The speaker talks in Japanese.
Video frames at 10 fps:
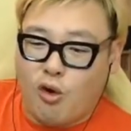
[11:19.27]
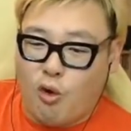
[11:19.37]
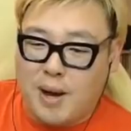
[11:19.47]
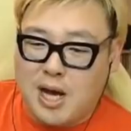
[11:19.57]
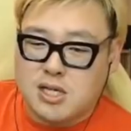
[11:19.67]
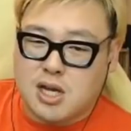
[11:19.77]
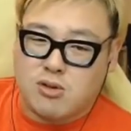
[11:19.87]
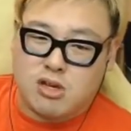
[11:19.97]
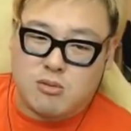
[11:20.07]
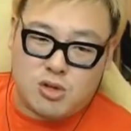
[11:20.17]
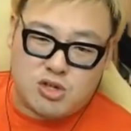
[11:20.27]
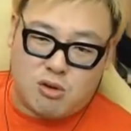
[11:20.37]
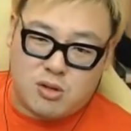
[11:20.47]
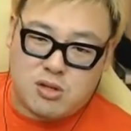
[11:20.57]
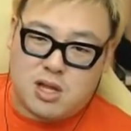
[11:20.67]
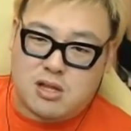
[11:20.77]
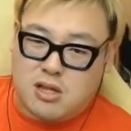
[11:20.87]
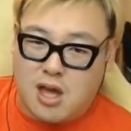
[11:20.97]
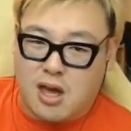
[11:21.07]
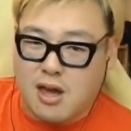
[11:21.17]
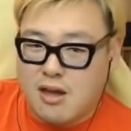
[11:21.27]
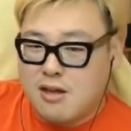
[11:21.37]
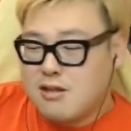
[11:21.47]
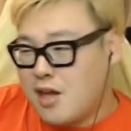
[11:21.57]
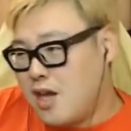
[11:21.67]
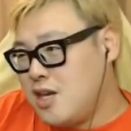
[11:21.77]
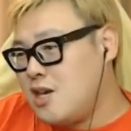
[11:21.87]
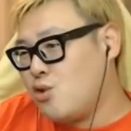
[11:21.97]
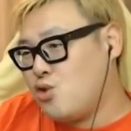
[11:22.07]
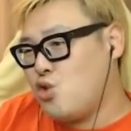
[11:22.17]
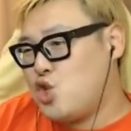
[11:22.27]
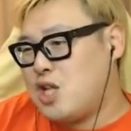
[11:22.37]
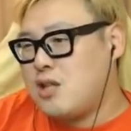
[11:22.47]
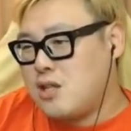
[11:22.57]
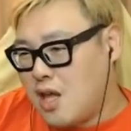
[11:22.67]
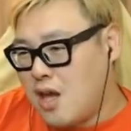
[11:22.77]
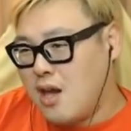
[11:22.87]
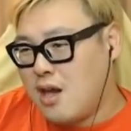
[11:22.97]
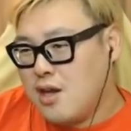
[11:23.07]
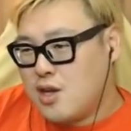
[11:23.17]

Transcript: おばあちゃんの荷物を持ったって、ね、いいことをしたって、